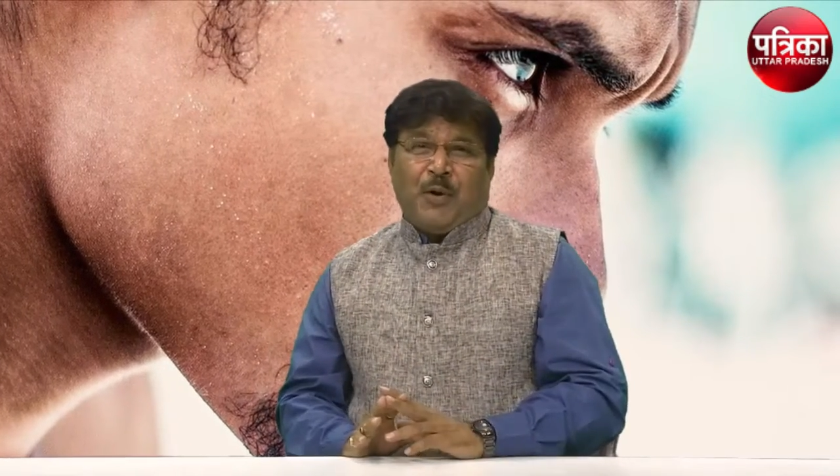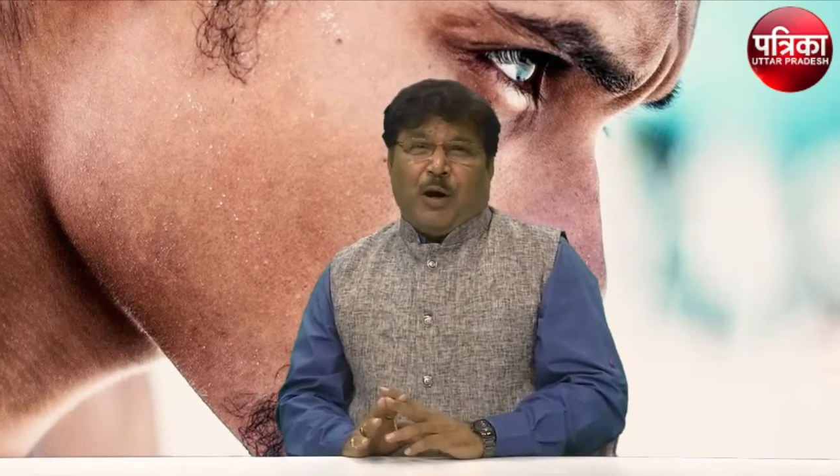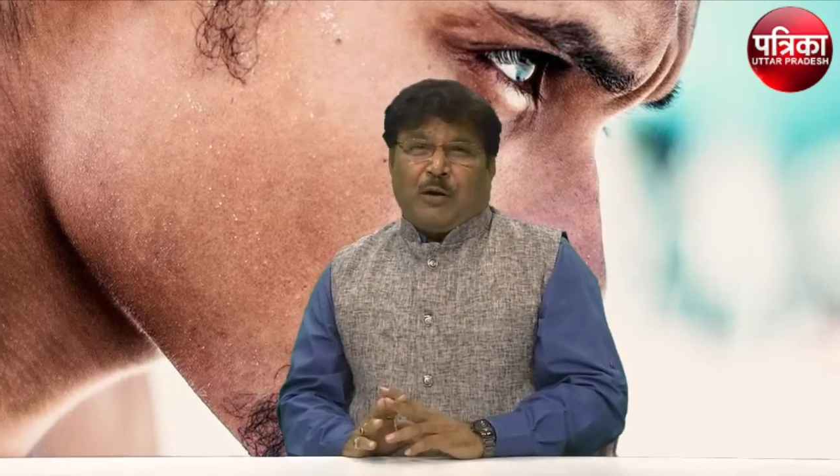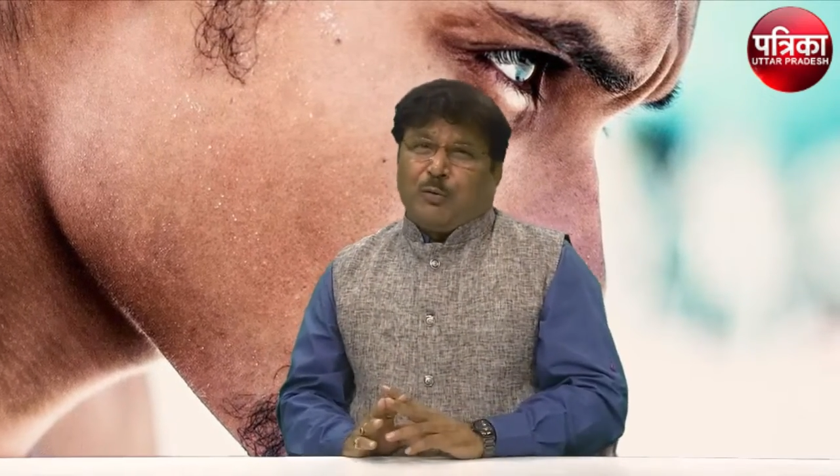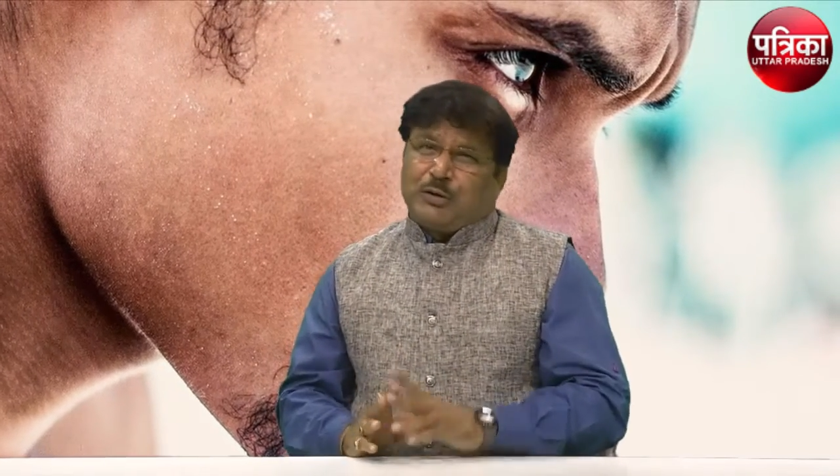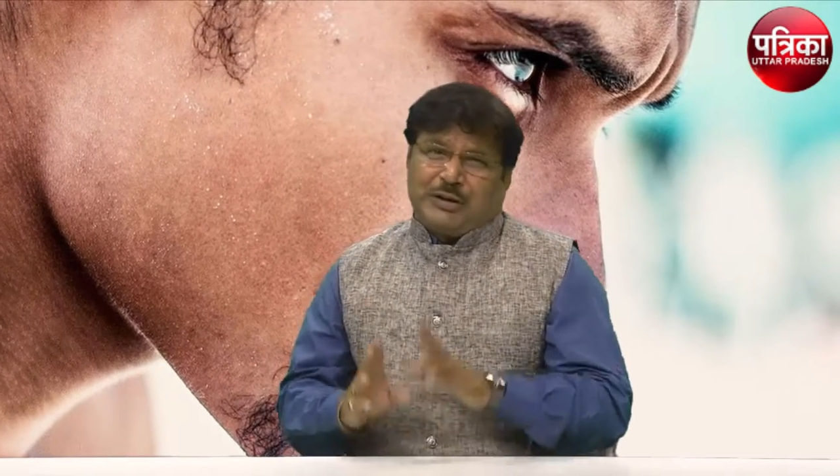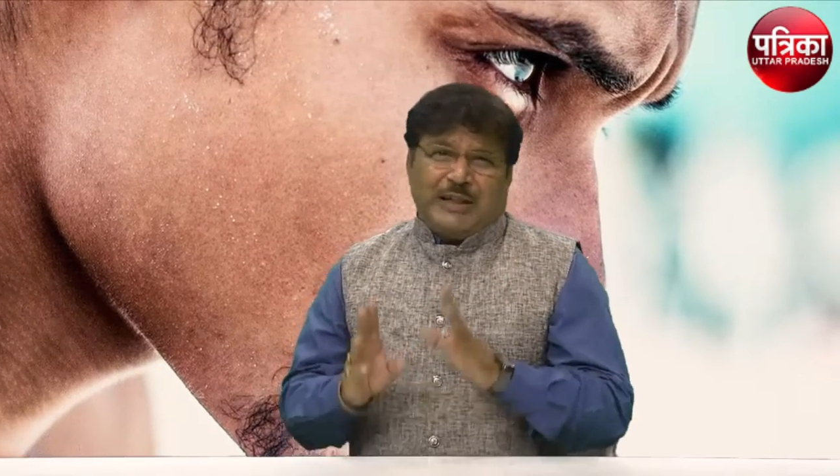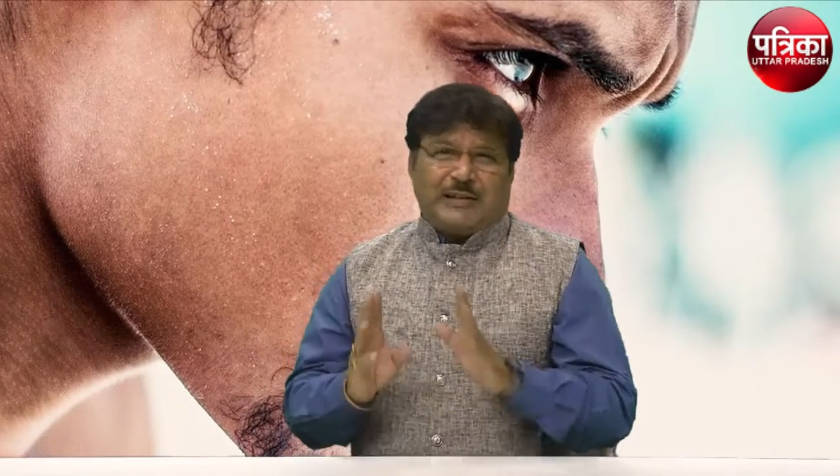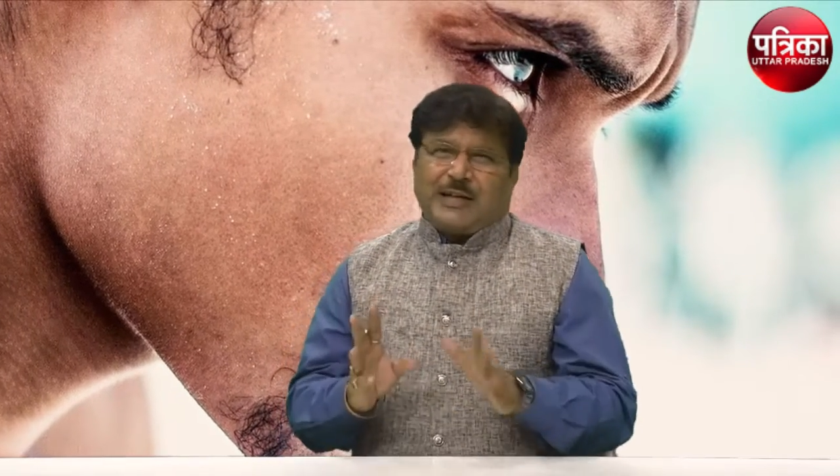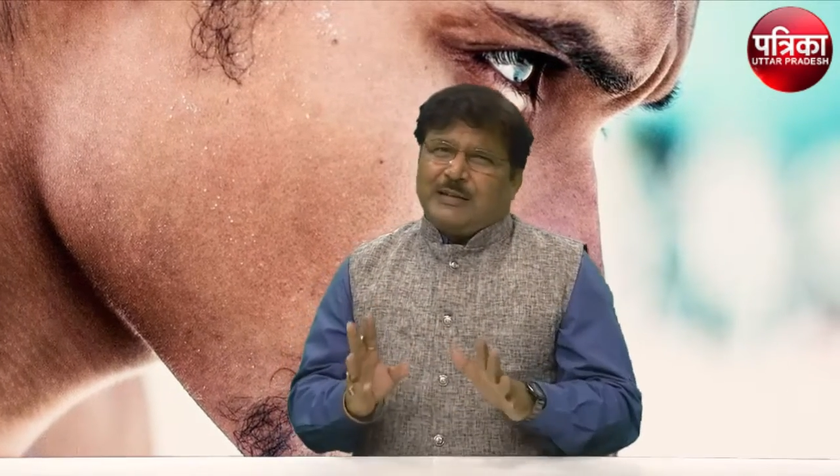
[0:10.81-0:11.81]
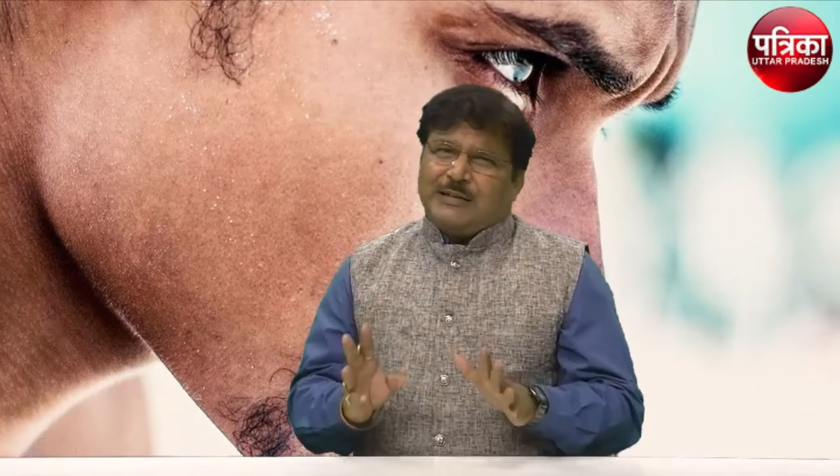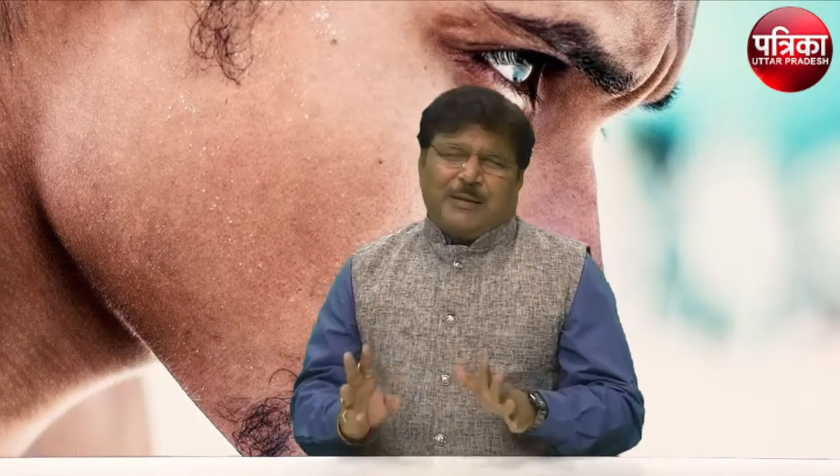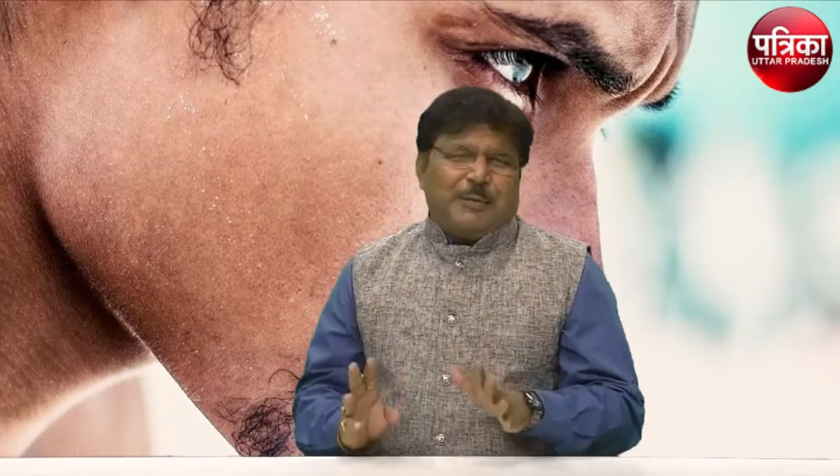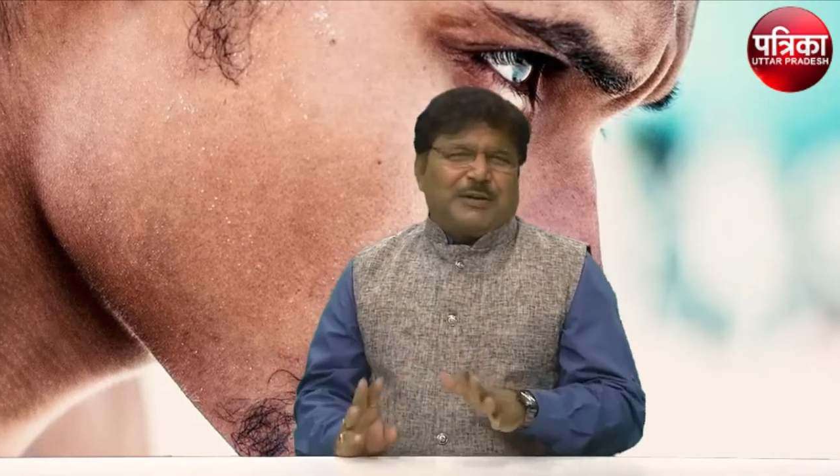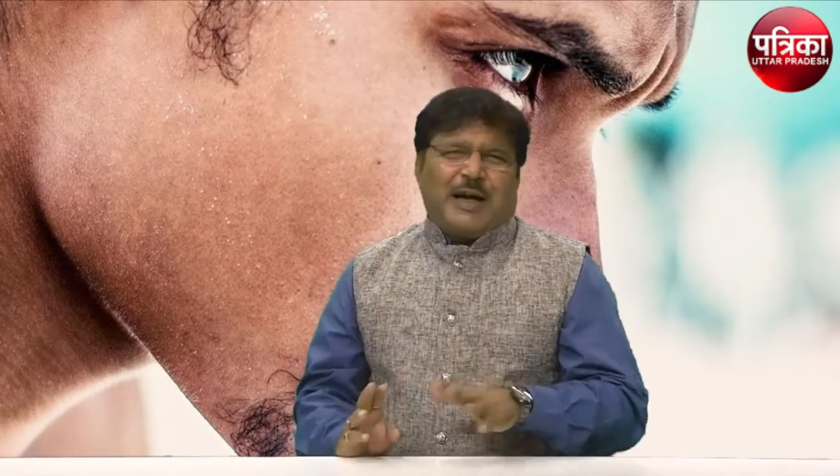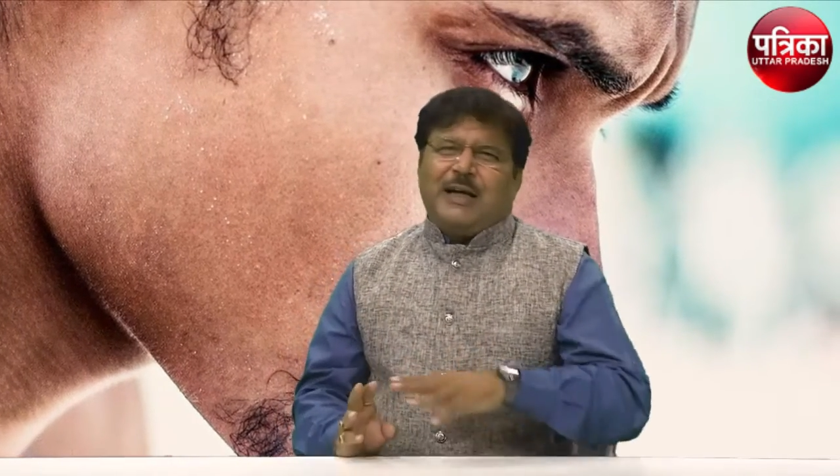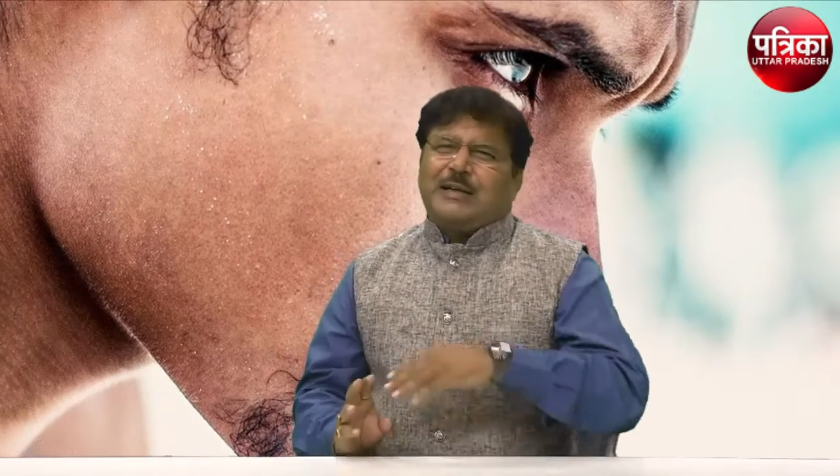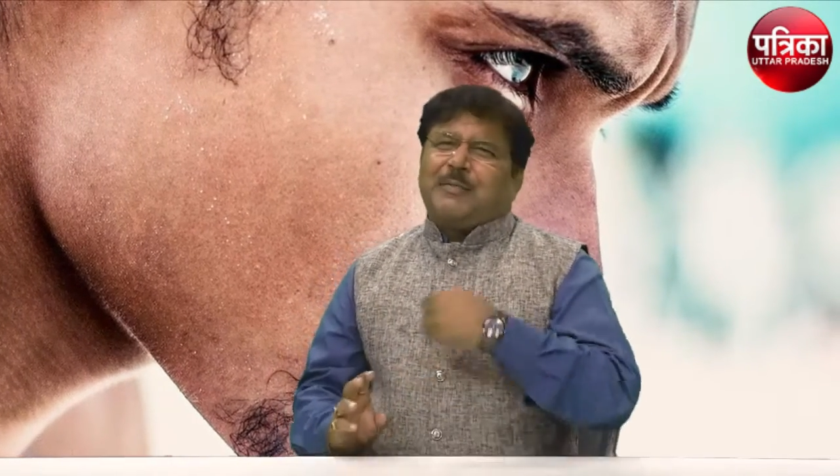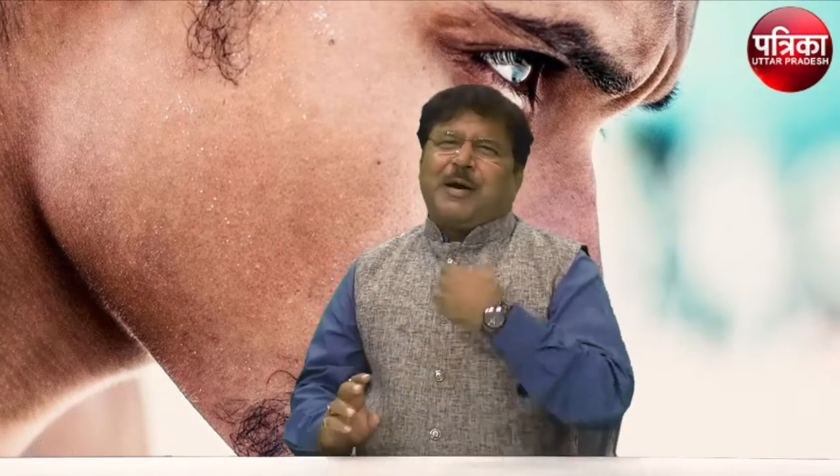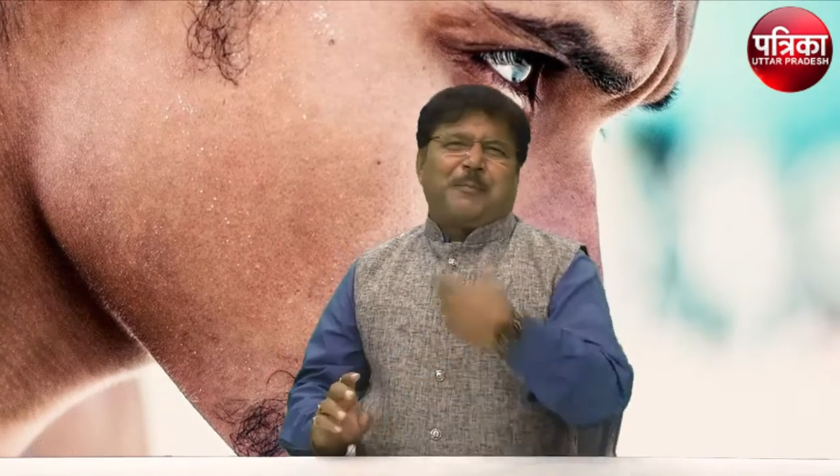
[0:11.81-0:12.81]
और उस चीज का जब चाहे
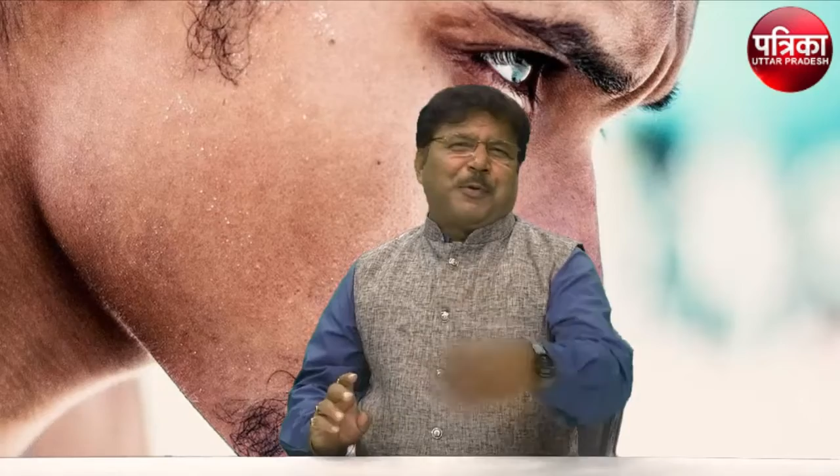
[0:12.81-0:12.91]
तब आप